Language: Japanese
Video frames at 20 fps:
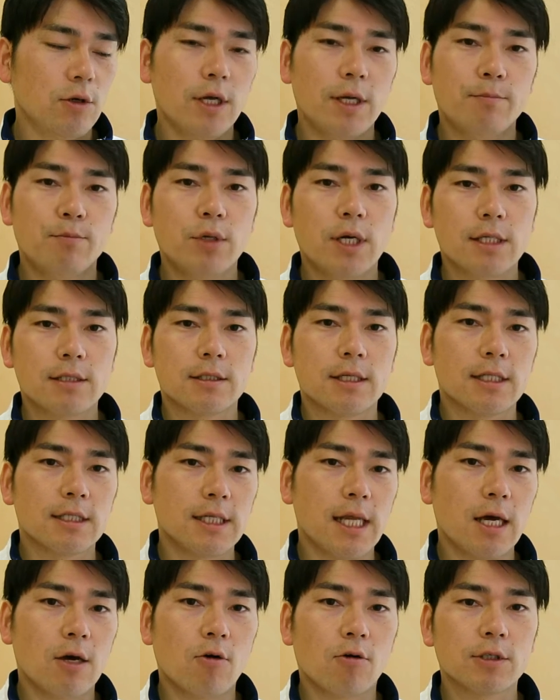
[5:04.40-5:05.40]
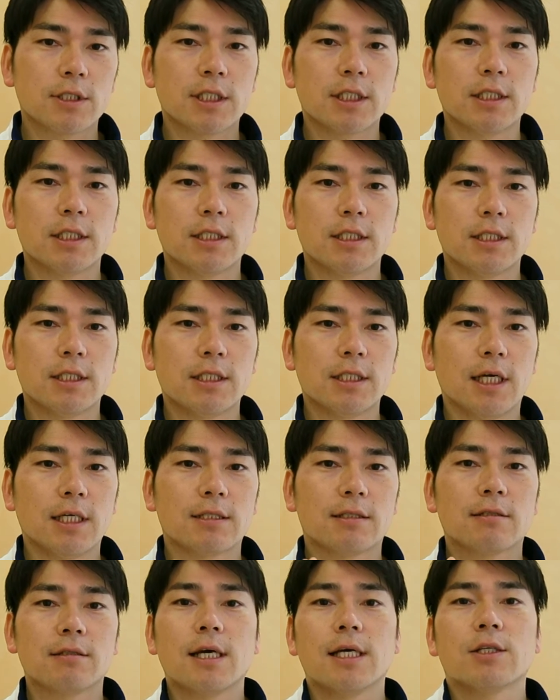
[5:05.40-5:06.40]
れプラスですね腰が
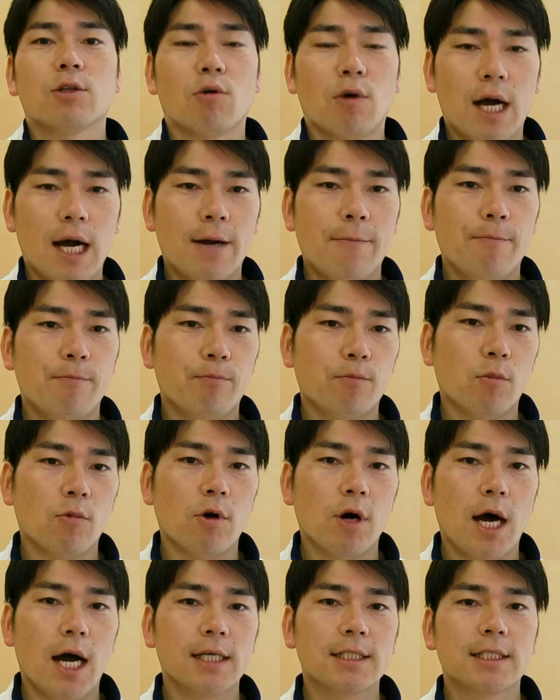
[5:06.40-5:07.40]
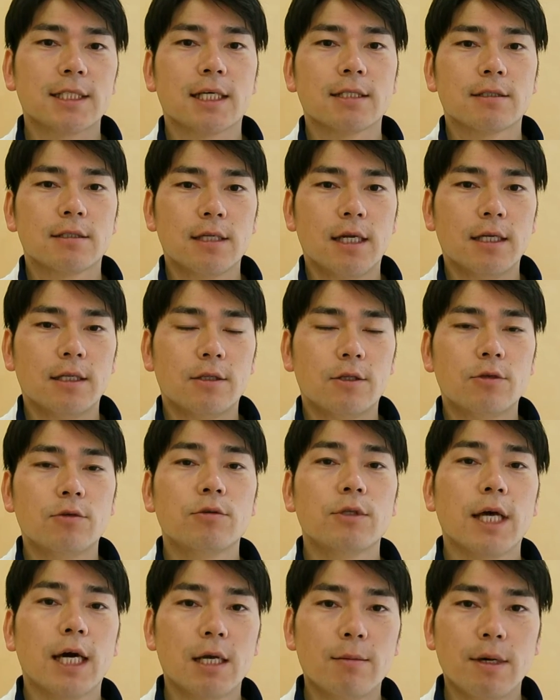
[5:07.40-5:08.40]
辛いとかもう足が辛いってい
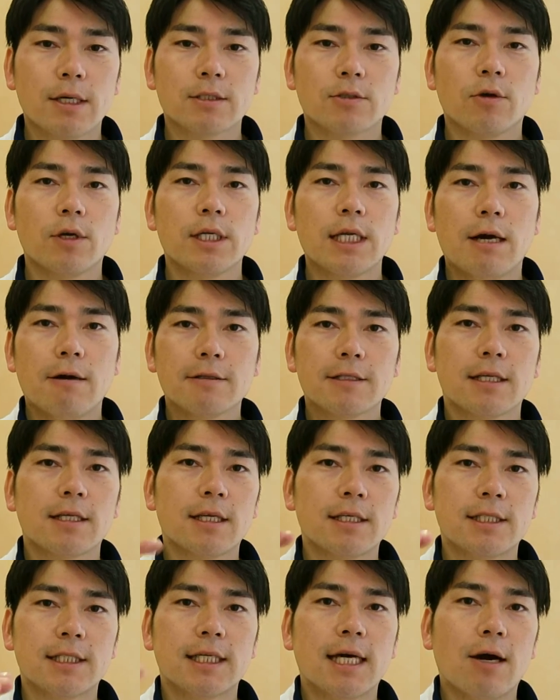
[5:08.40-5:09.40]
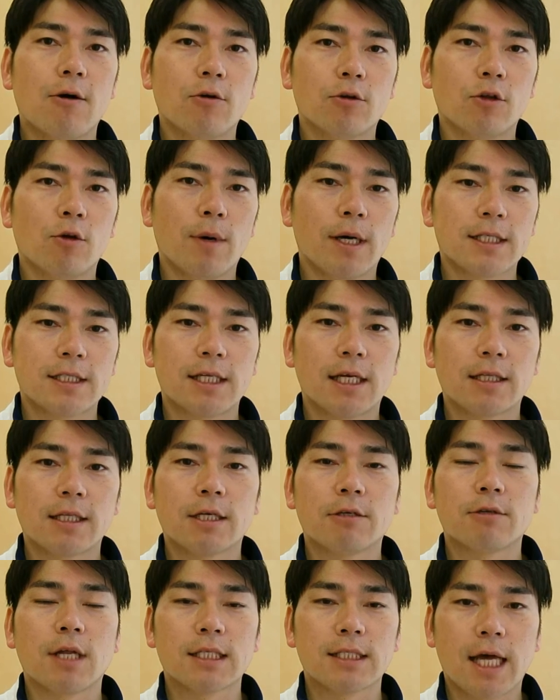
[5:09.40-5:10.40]
うんであればそれに合わせて時間を延ばしていっ
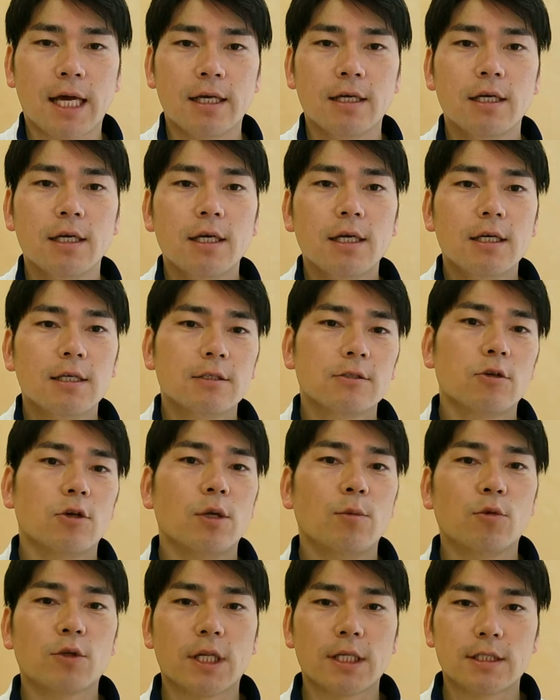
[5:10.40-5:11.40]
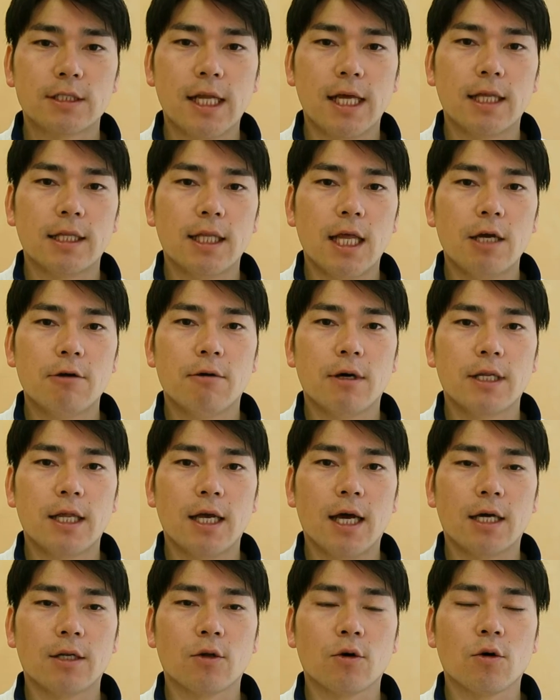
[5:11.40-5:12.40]
てくださいそれもですね電話
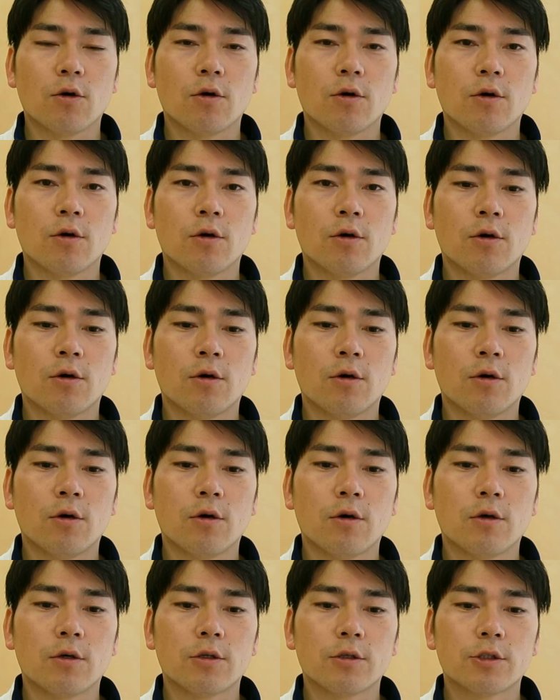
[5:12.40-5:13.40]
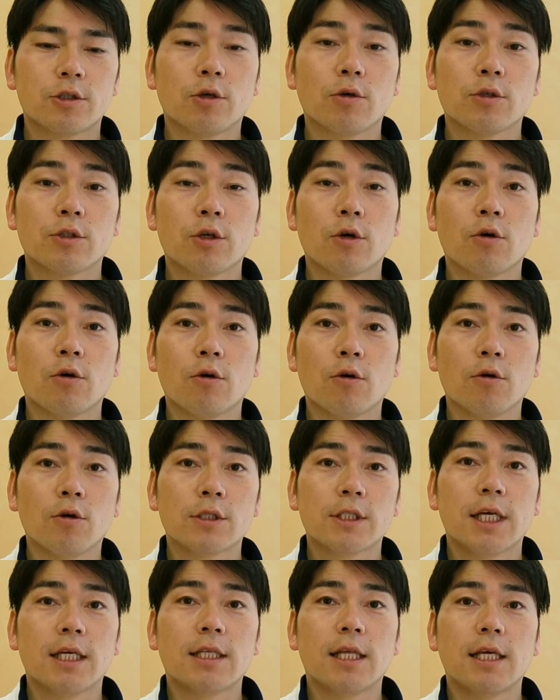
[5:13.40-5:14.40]
で、あのー、症状を
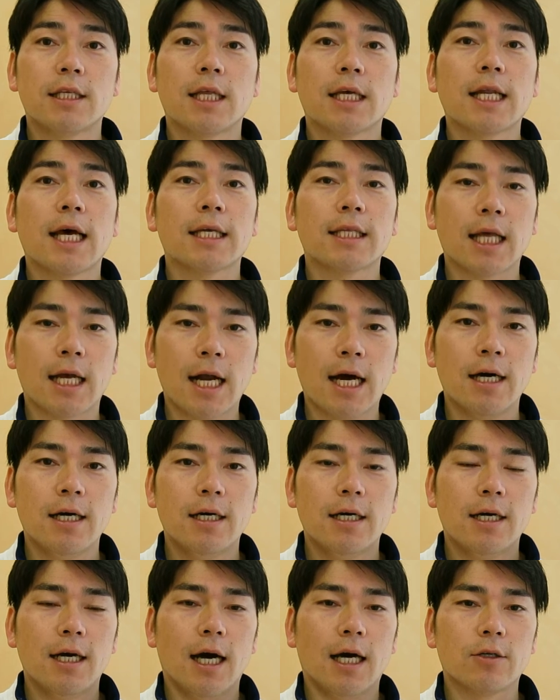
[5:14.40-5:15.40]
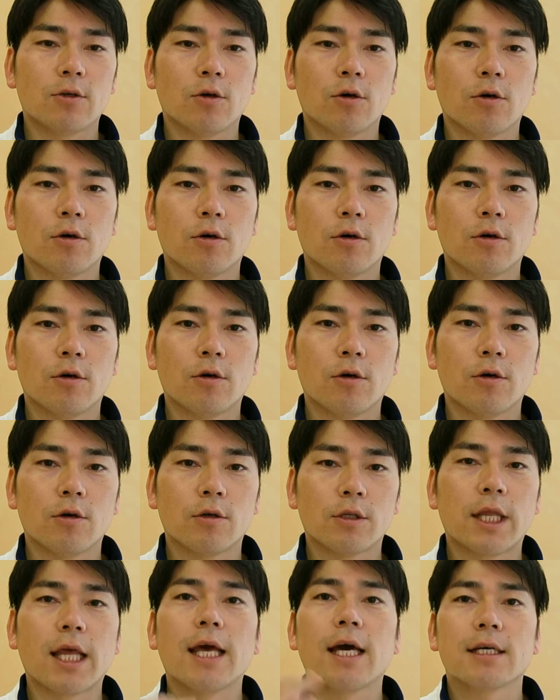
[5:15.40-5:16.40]
教えていただいたら、あ
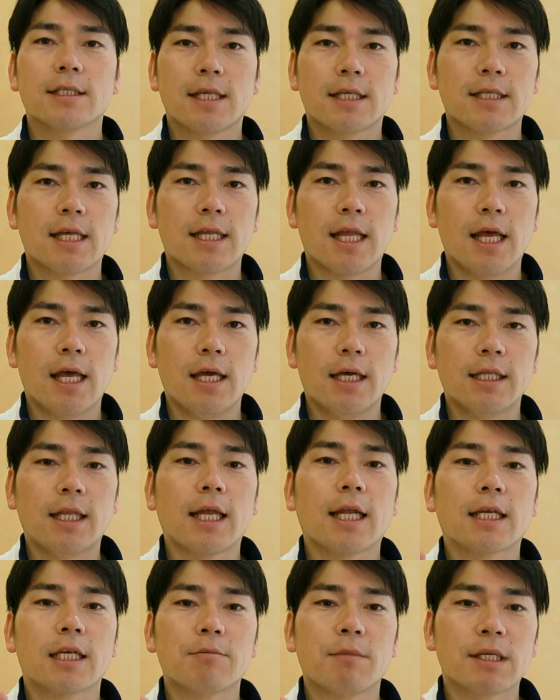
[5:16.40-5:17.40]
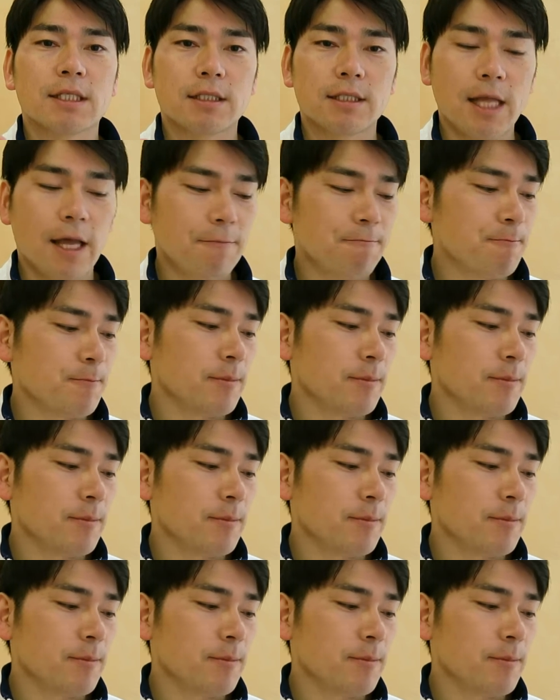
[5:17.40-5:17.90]
のー、提案させていただきますね、